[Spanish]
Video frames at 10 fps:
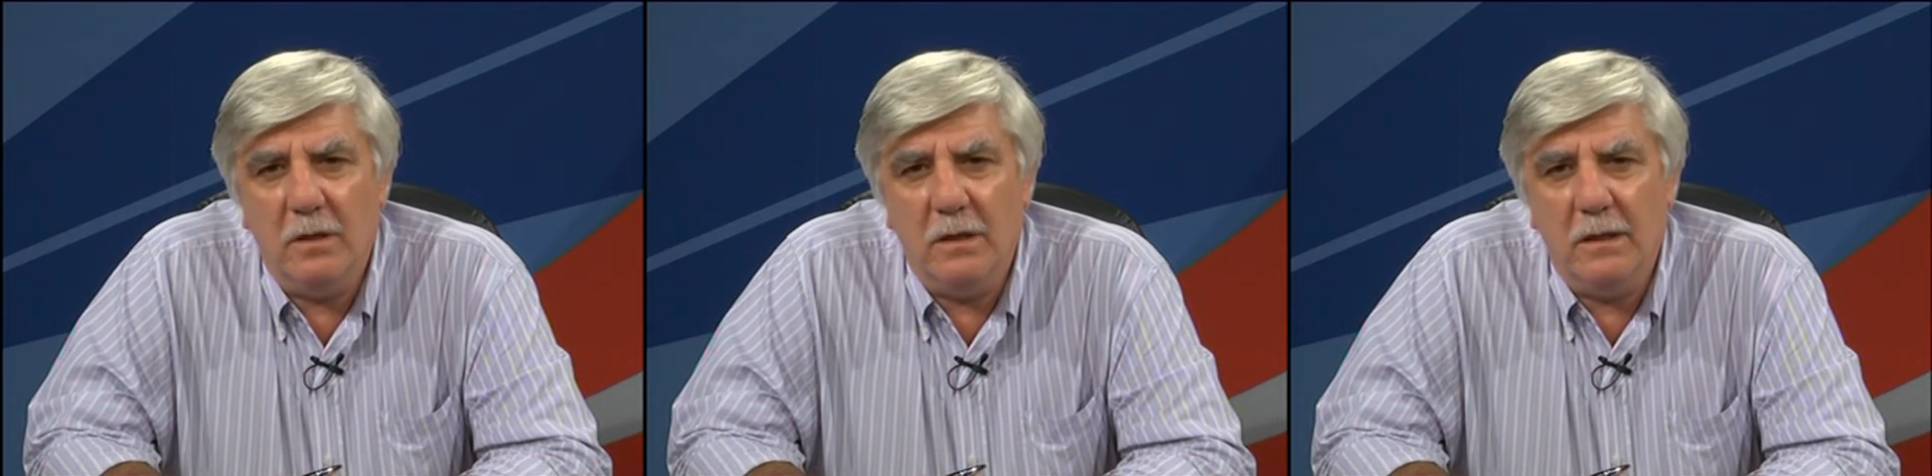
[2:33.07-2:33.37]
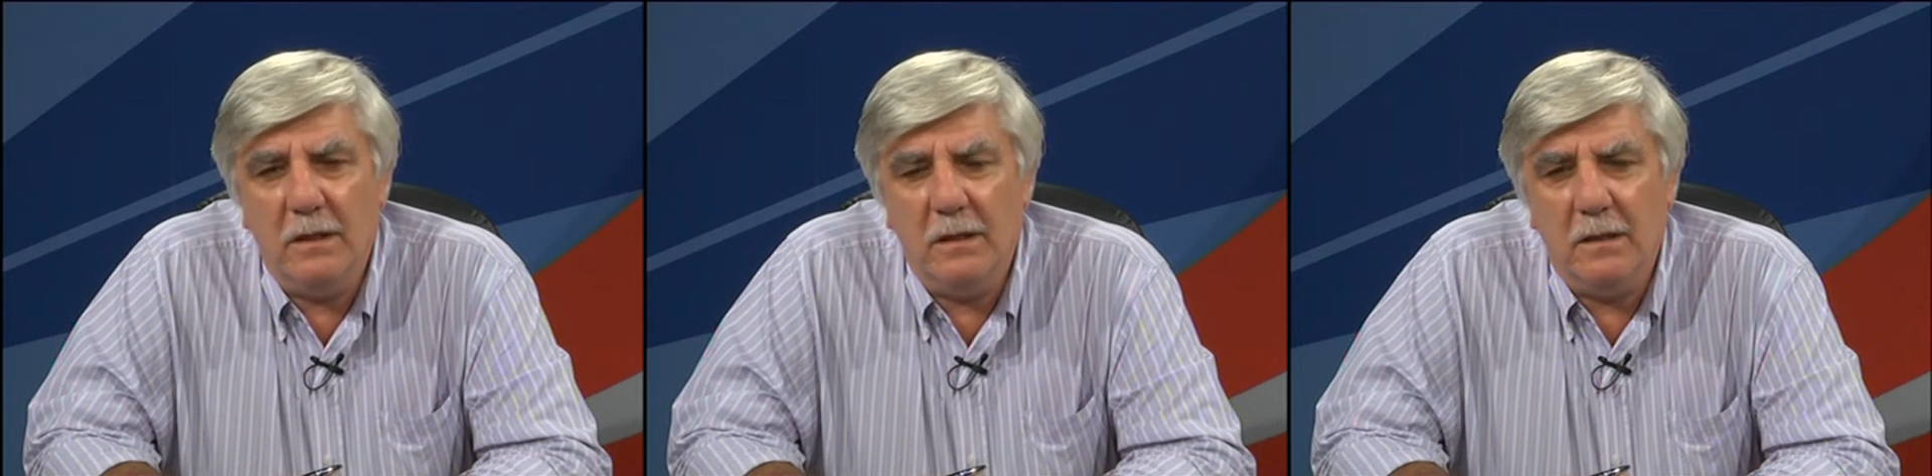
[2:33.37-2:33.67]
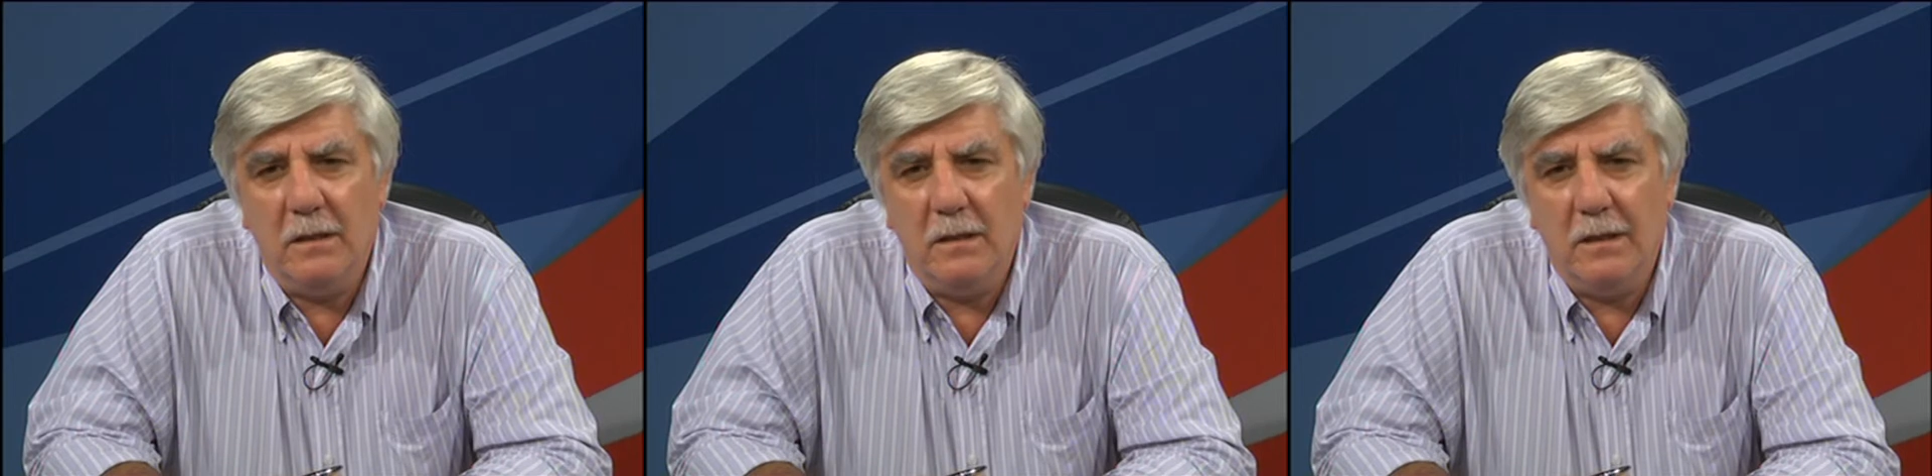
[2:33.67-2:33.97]
de,
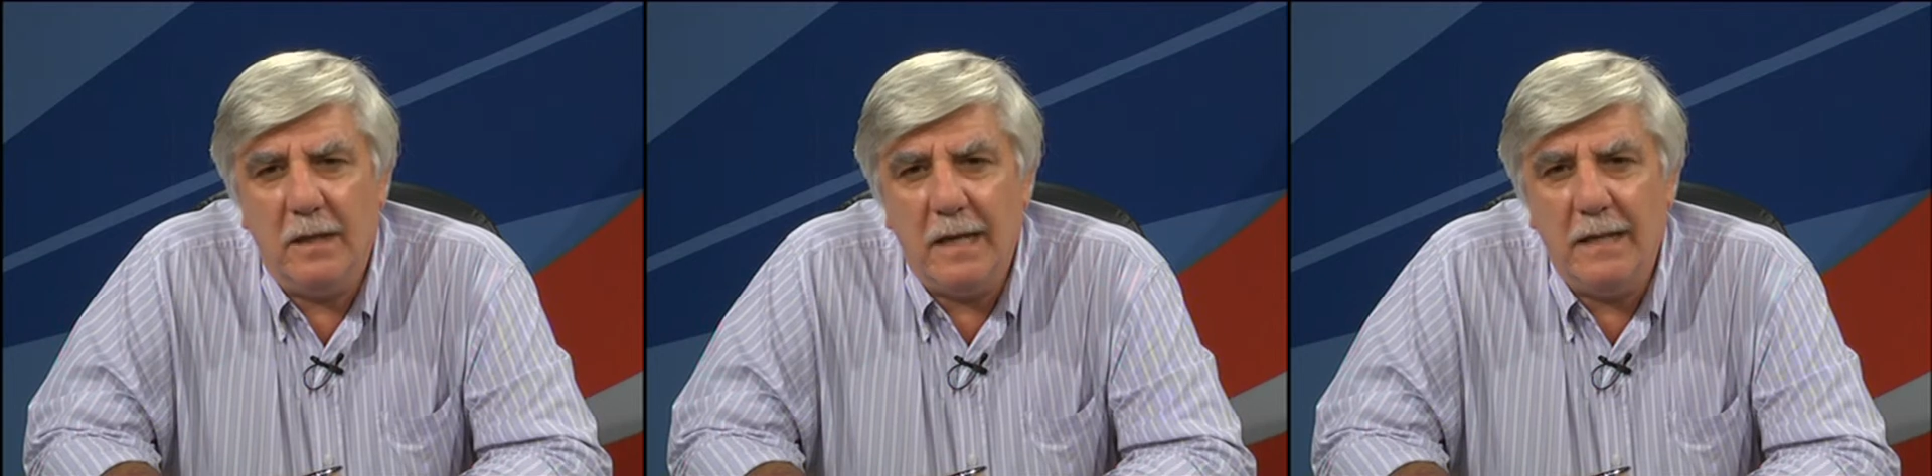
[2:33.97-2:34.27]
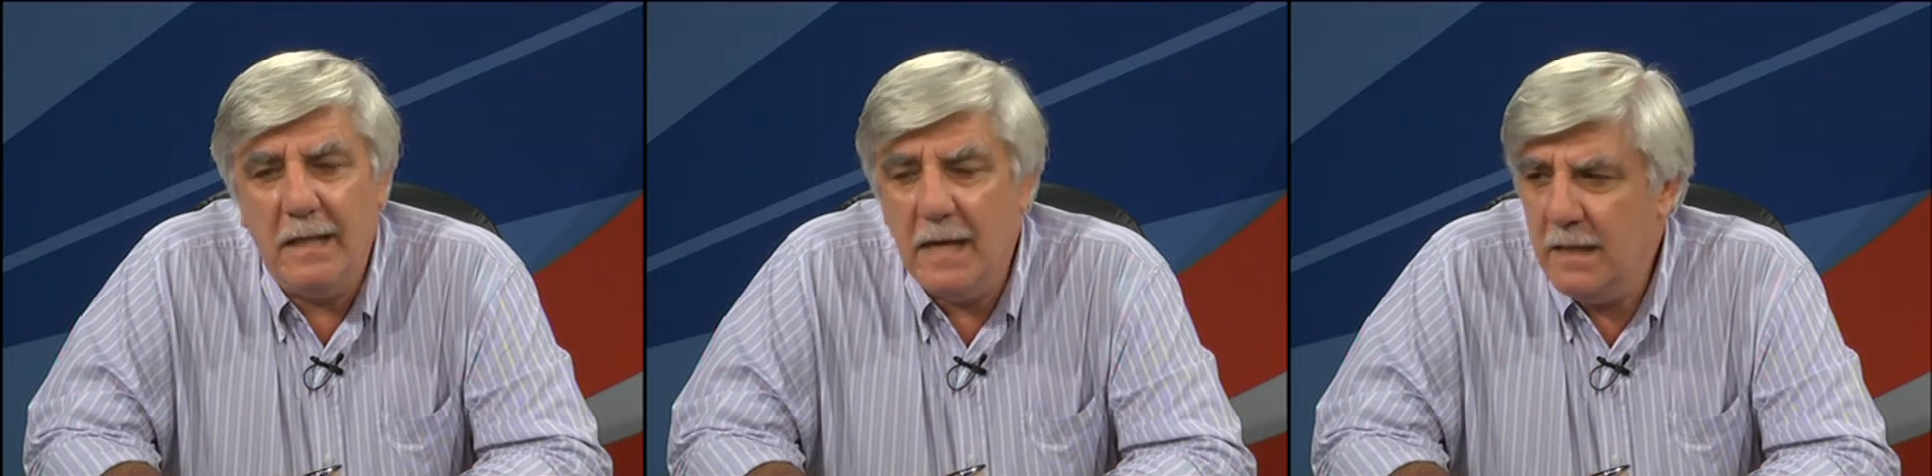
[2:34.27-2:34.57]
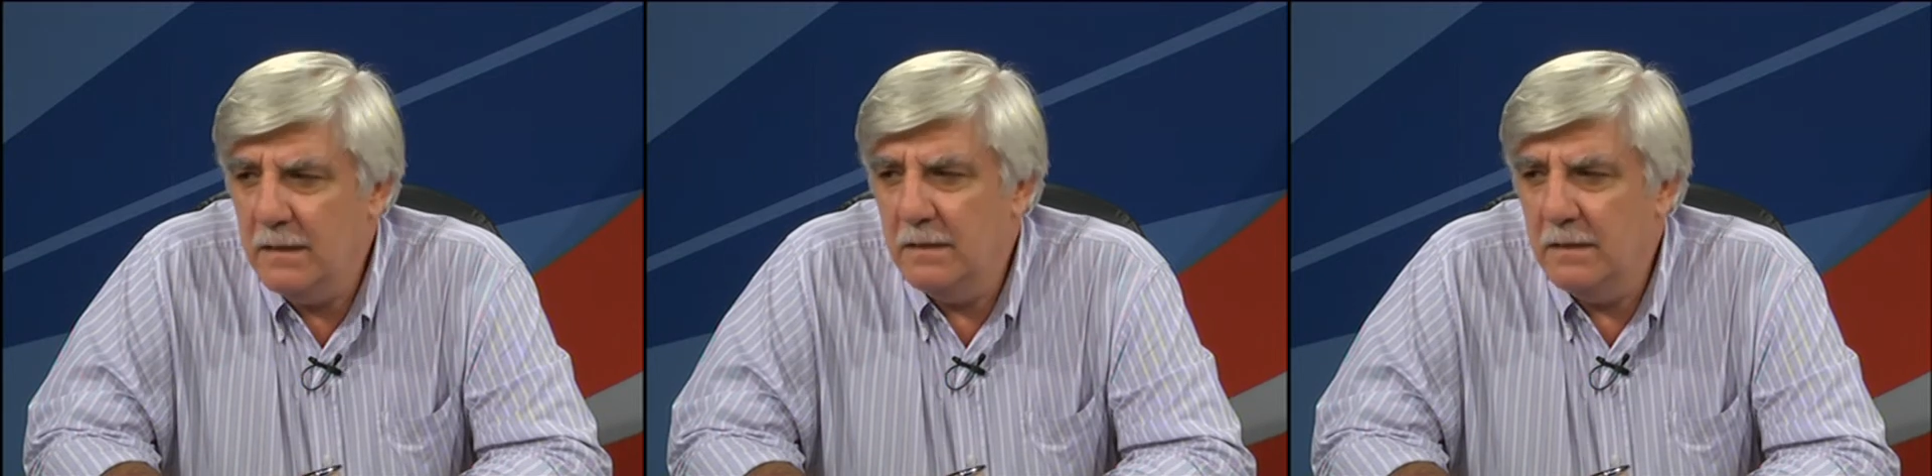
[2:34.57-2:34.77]
realidad